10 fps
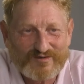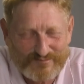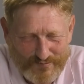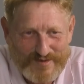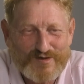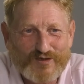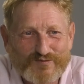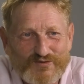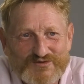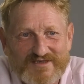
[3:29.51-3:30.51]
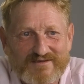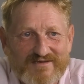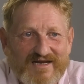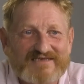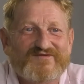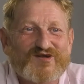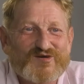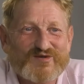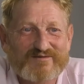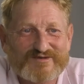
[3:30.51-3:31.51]
no były odpusty, no to raz w
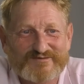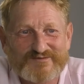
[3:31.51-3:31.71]
roku tam